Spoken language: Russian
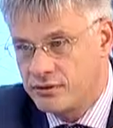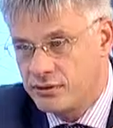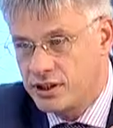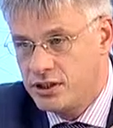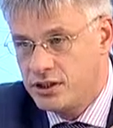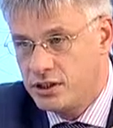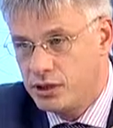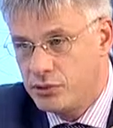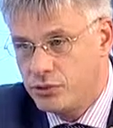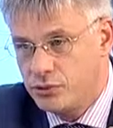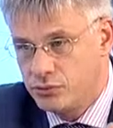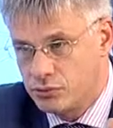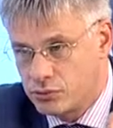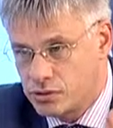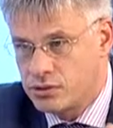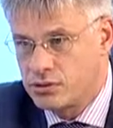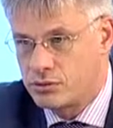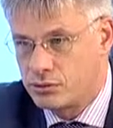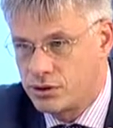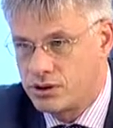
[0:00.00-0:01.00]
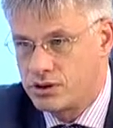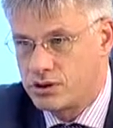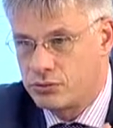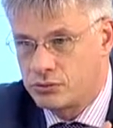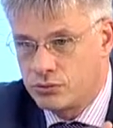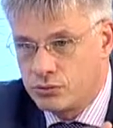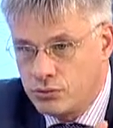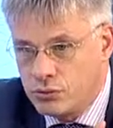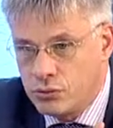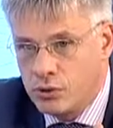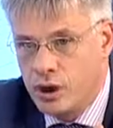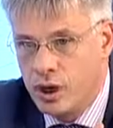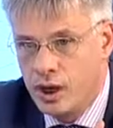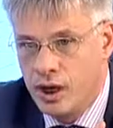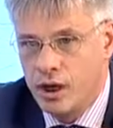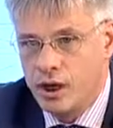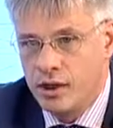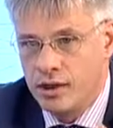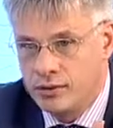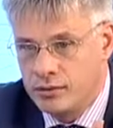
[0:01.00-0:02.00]
врача. У него срочно, у него
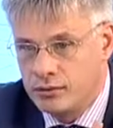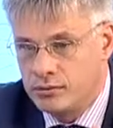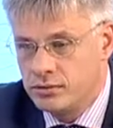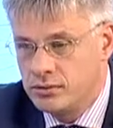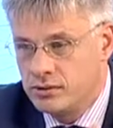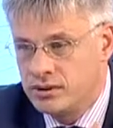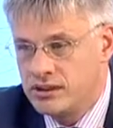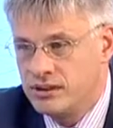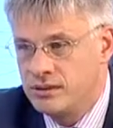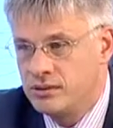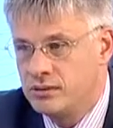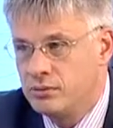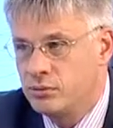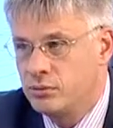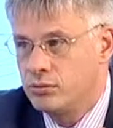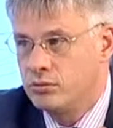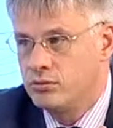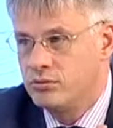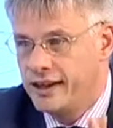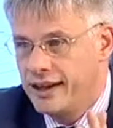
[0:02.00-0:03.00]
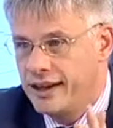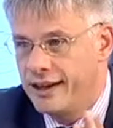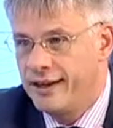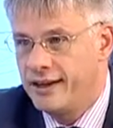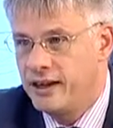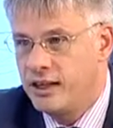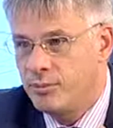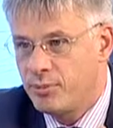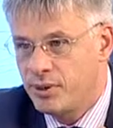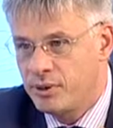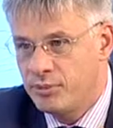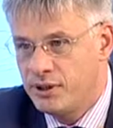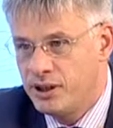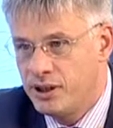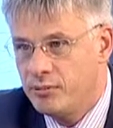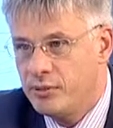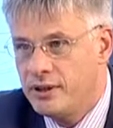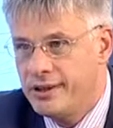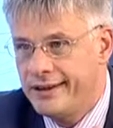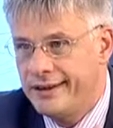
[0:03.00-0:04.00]
э, ну, реальная
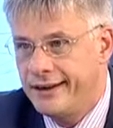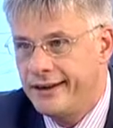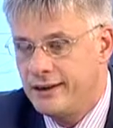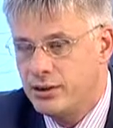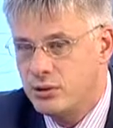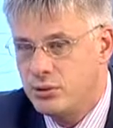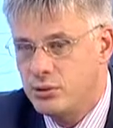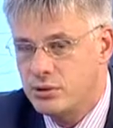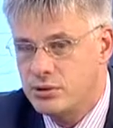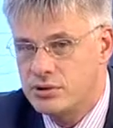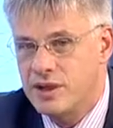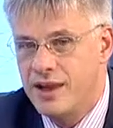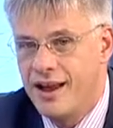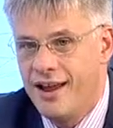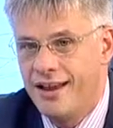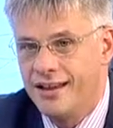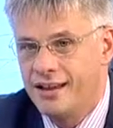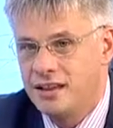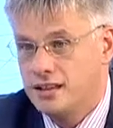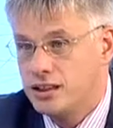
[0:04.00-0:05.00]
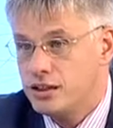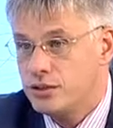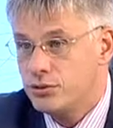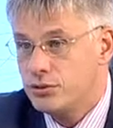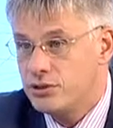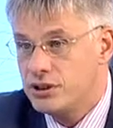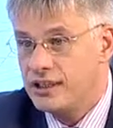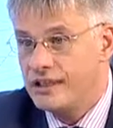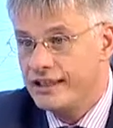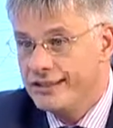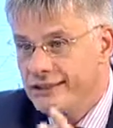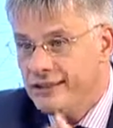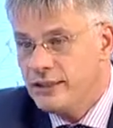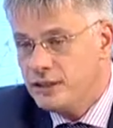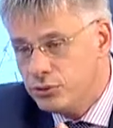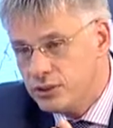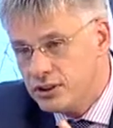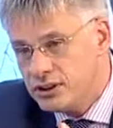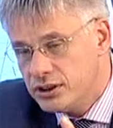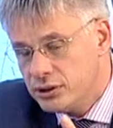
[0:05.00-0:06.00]
проблема и реальная угроза. Когда же у человека
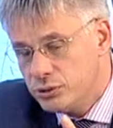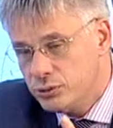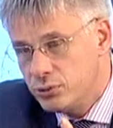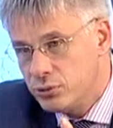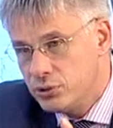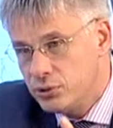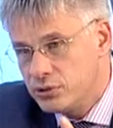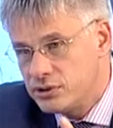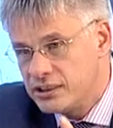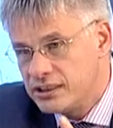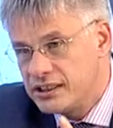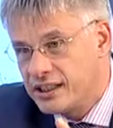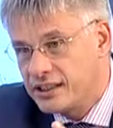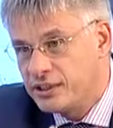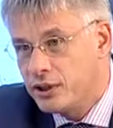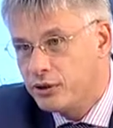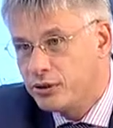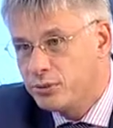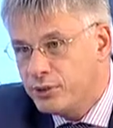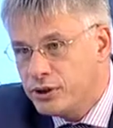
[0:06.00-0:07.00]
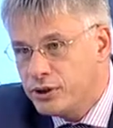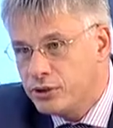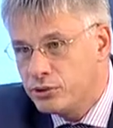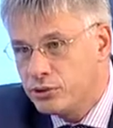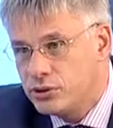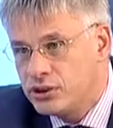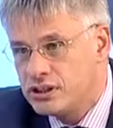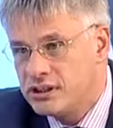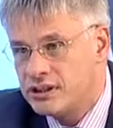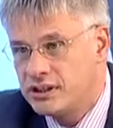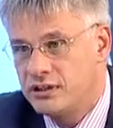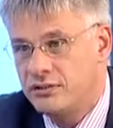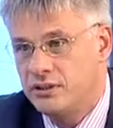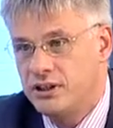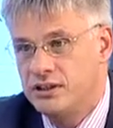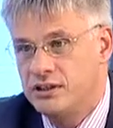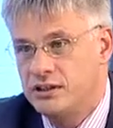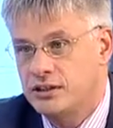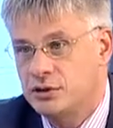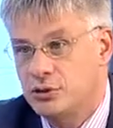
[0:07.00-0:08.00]
нет этой угрозы, и когда он приходит и
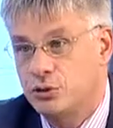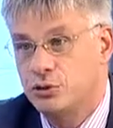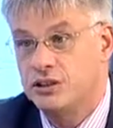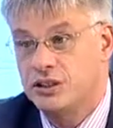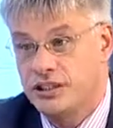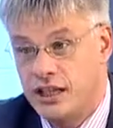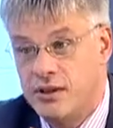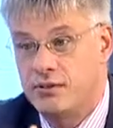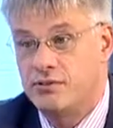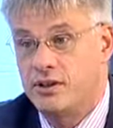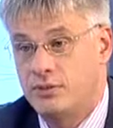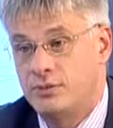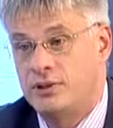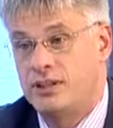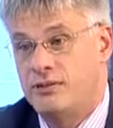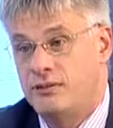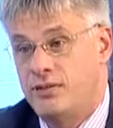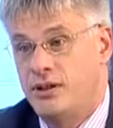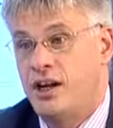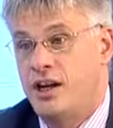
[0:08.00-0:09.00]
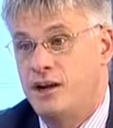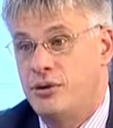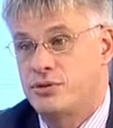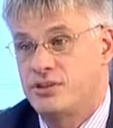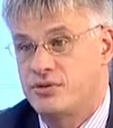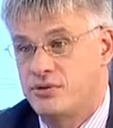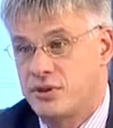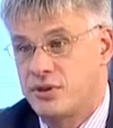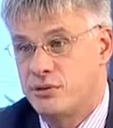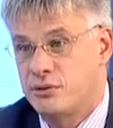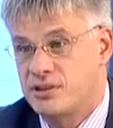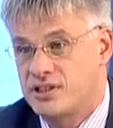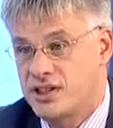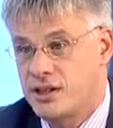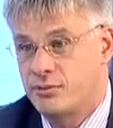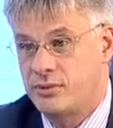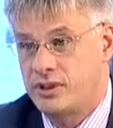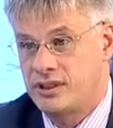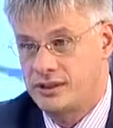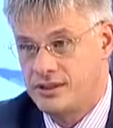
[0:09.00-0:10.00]
говорит, что я вам доверяю свое
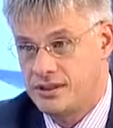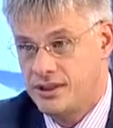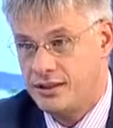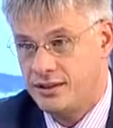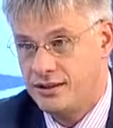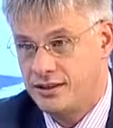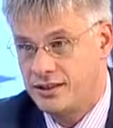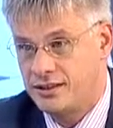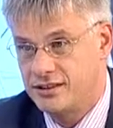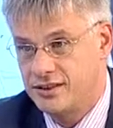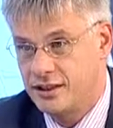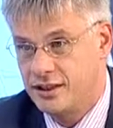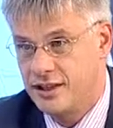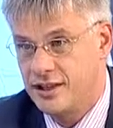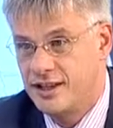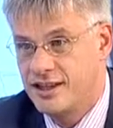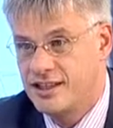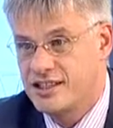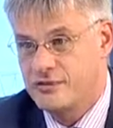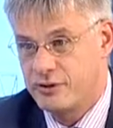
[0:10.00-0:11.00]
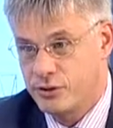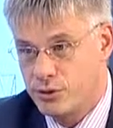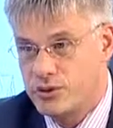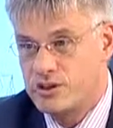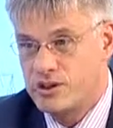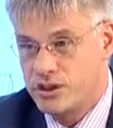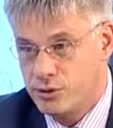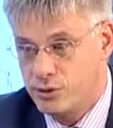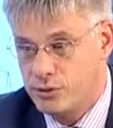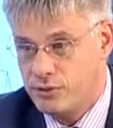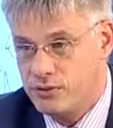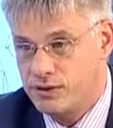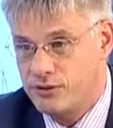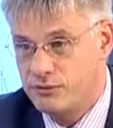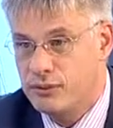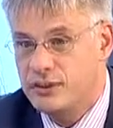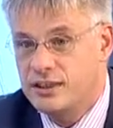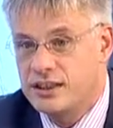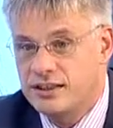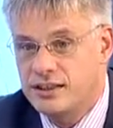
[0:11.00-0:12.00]
самое ценное, да, свое здоровье,
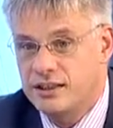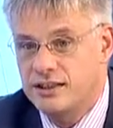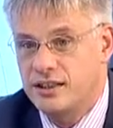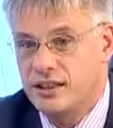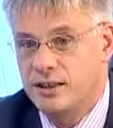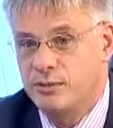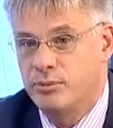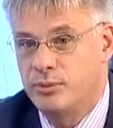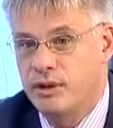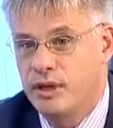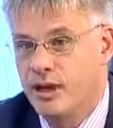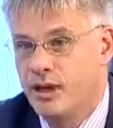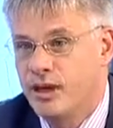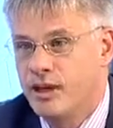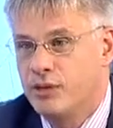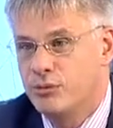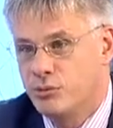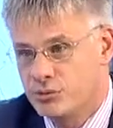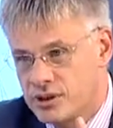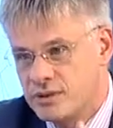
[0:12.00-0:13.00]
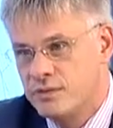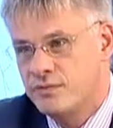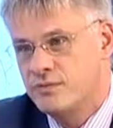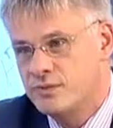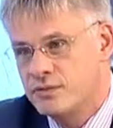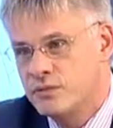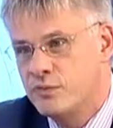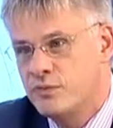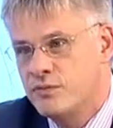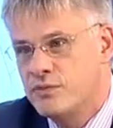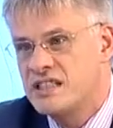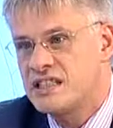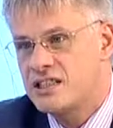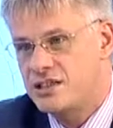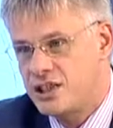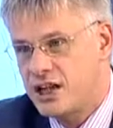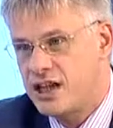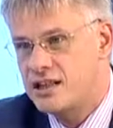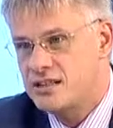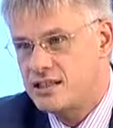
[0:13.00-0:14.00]
вот это как бы уже ну,
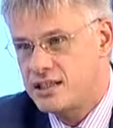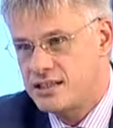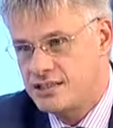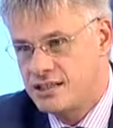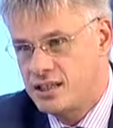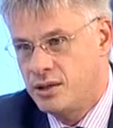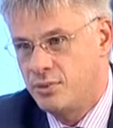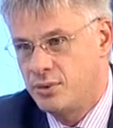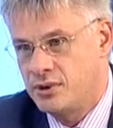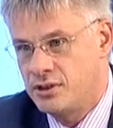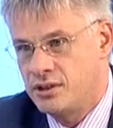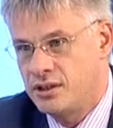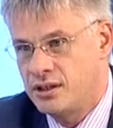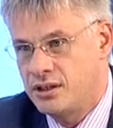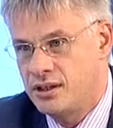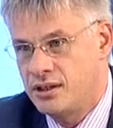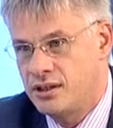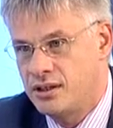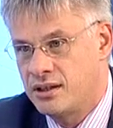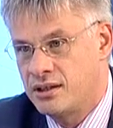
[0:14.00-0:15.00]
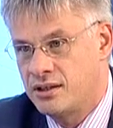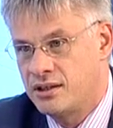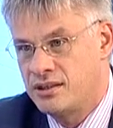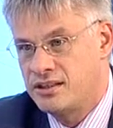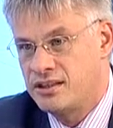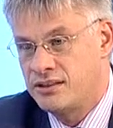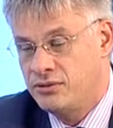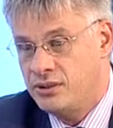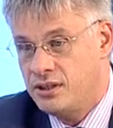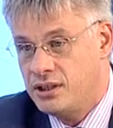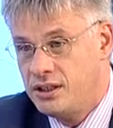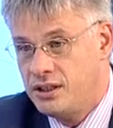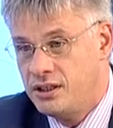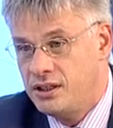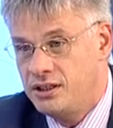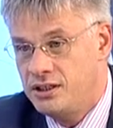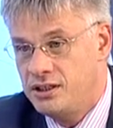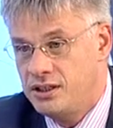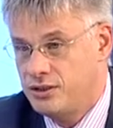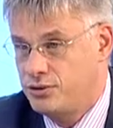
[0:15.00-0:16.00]
высочайшая степень э,
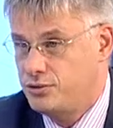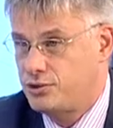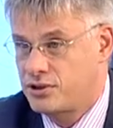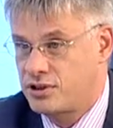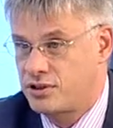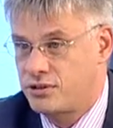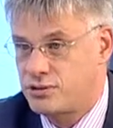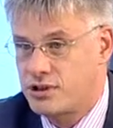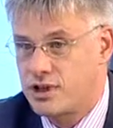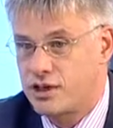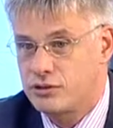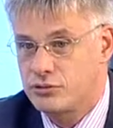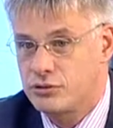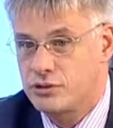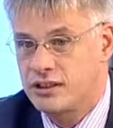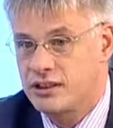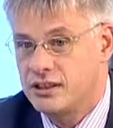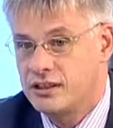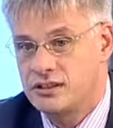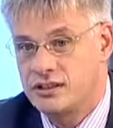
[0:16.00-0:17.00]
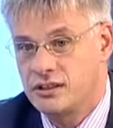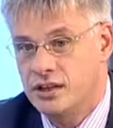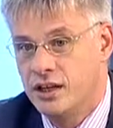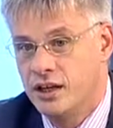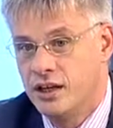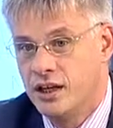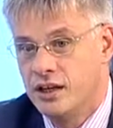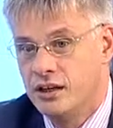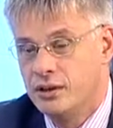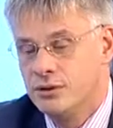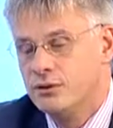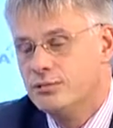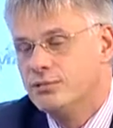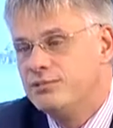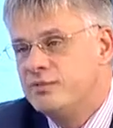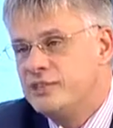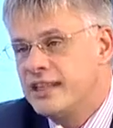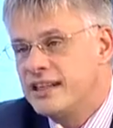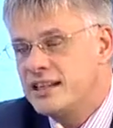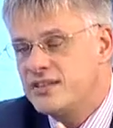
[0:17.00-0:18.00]
доверия. Я еще раз хочу сказать, что для нас это, ну,
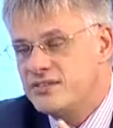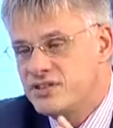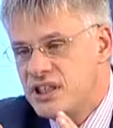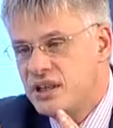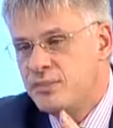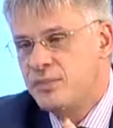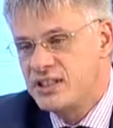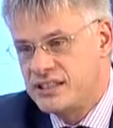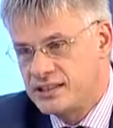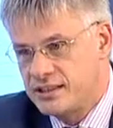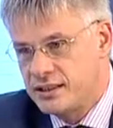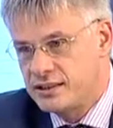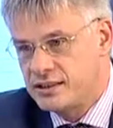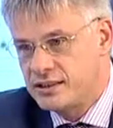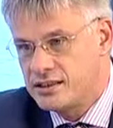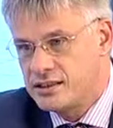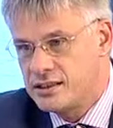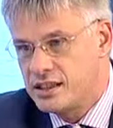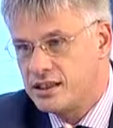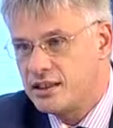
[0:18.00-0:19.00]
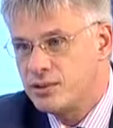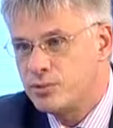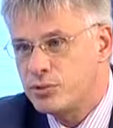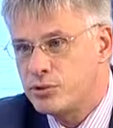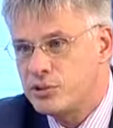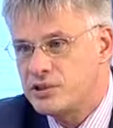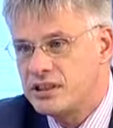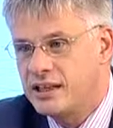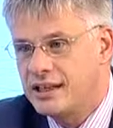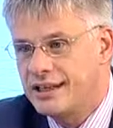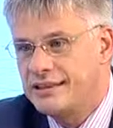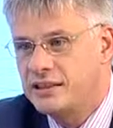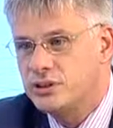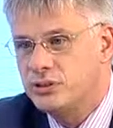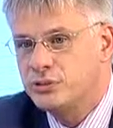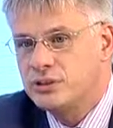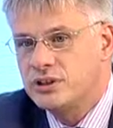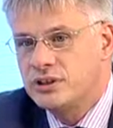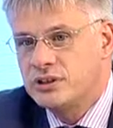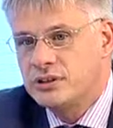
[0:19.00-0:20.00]
для нас все пациенты ценны, просто это
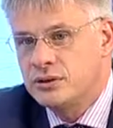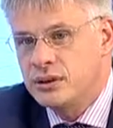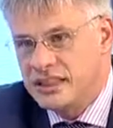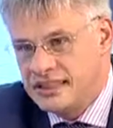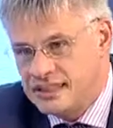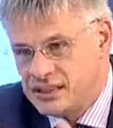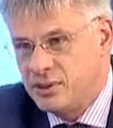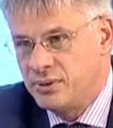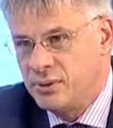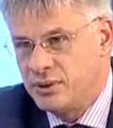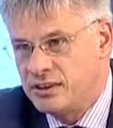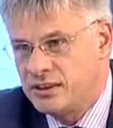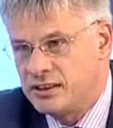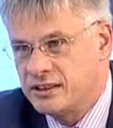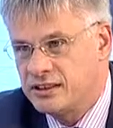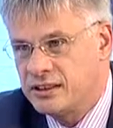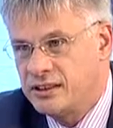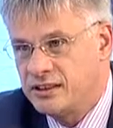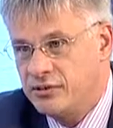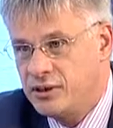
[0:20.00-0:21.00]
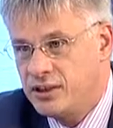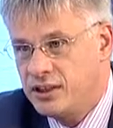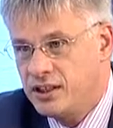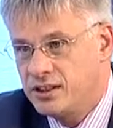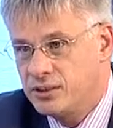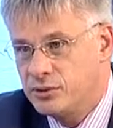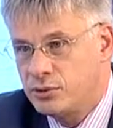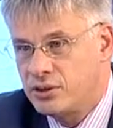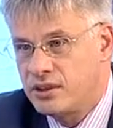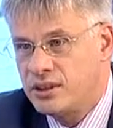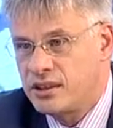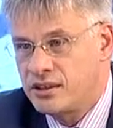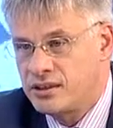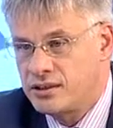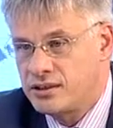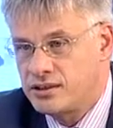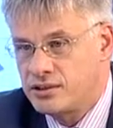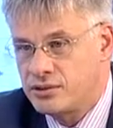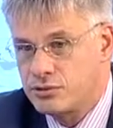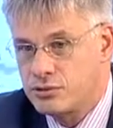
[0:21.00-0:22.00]
уже та степень доверия, которая
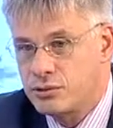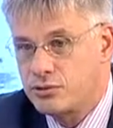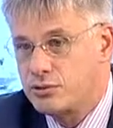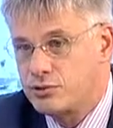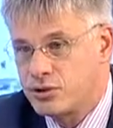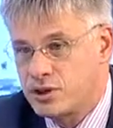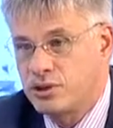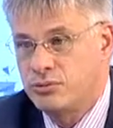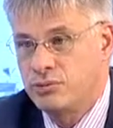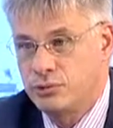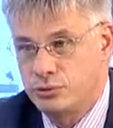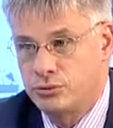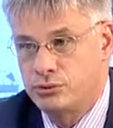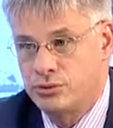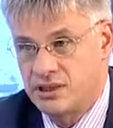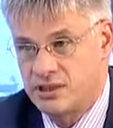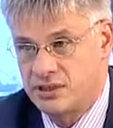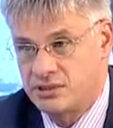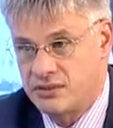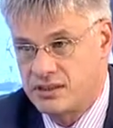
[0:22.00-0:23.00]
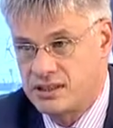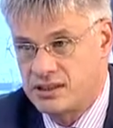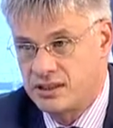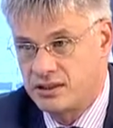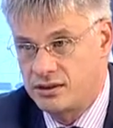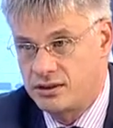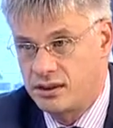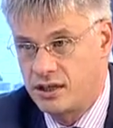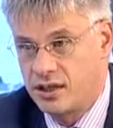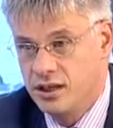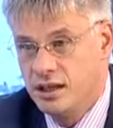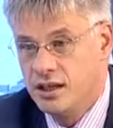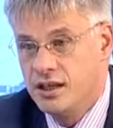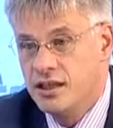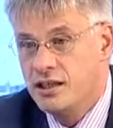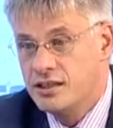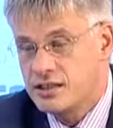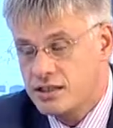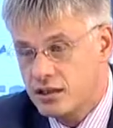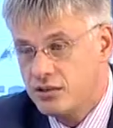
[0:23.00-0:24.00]
характеризует уже работу нашего центра.
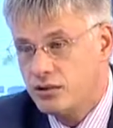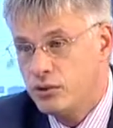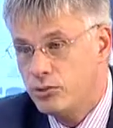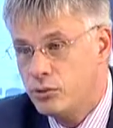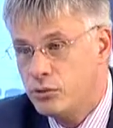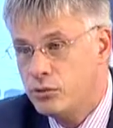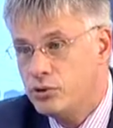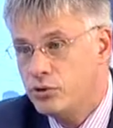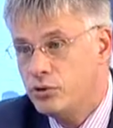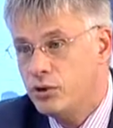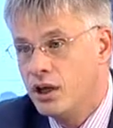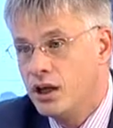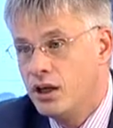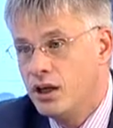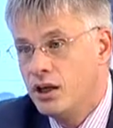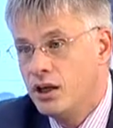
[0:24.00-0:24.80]
Получилось и слава богу, за год.